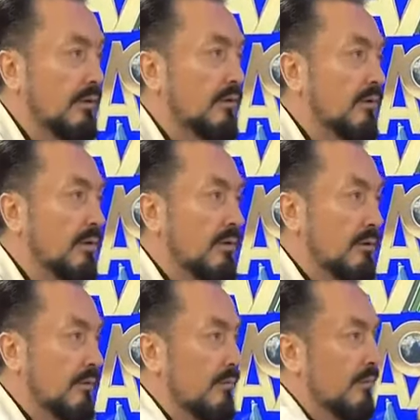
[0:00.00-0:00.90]
Ne, ne olacak?
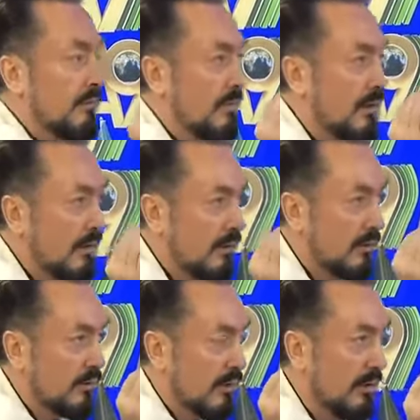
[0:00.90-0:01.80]
Ne
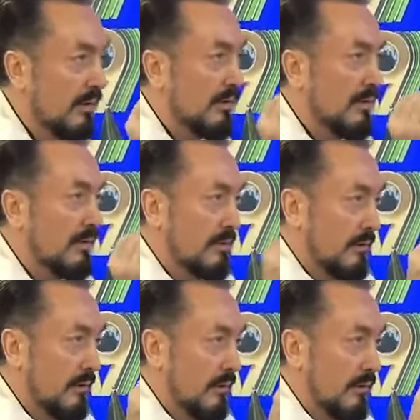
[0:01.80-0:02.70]
anlatıyor Allah?
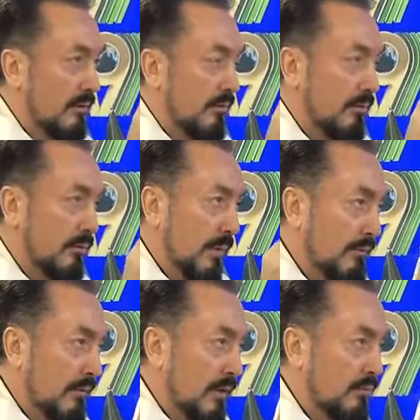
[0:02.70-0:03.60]
Ben
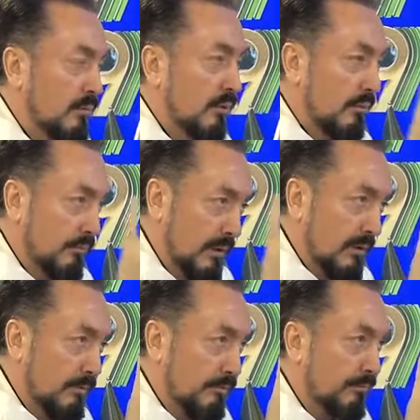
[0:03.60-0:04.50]
varım diyor.
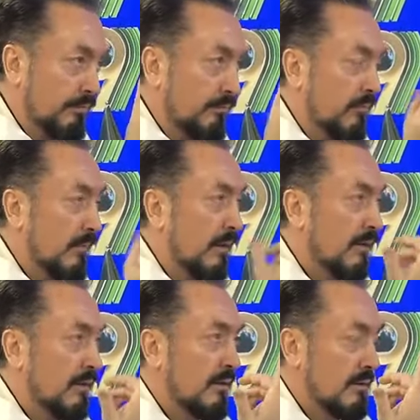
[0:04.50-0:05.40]
Birim.
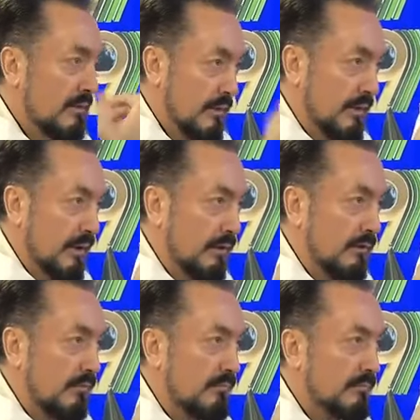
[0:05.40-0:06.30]
Sizi
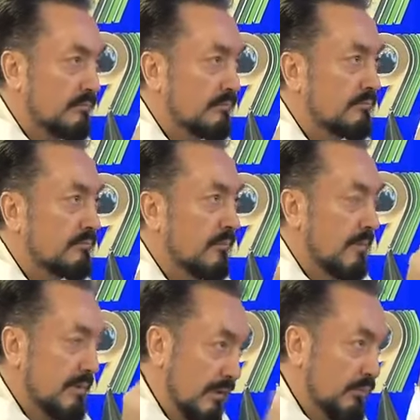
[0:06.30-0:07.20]
yarattım.
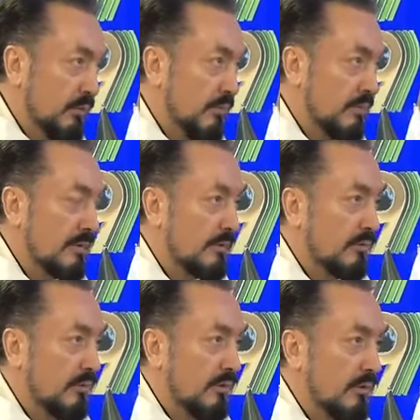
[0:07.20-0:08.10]
Seviyorum sizi
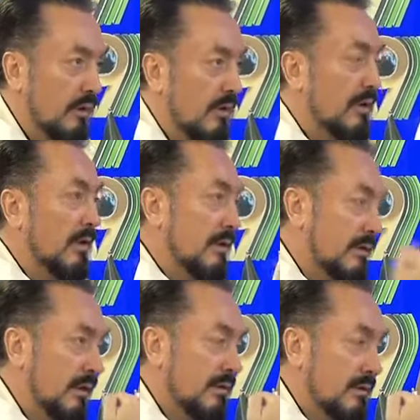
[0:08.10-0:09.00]
diyor.
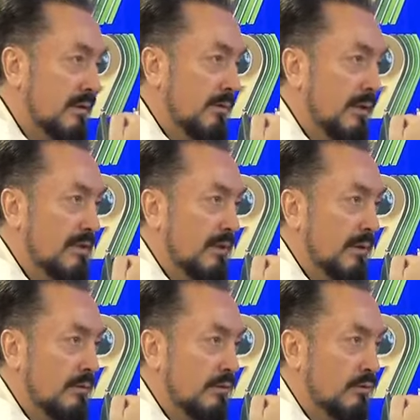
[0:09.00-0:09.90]
Sen, sizin de beni
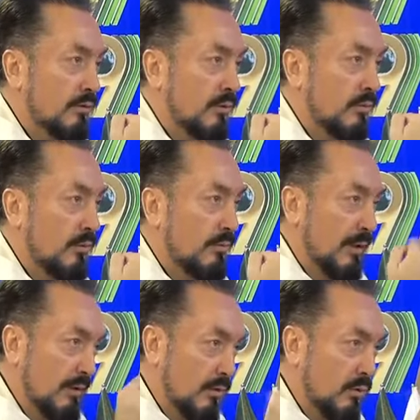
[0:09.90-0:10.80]
sevmenizi istiyorum diyor.
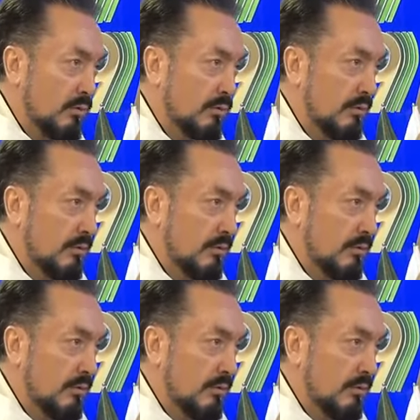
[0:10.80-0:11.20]
Benden korkun.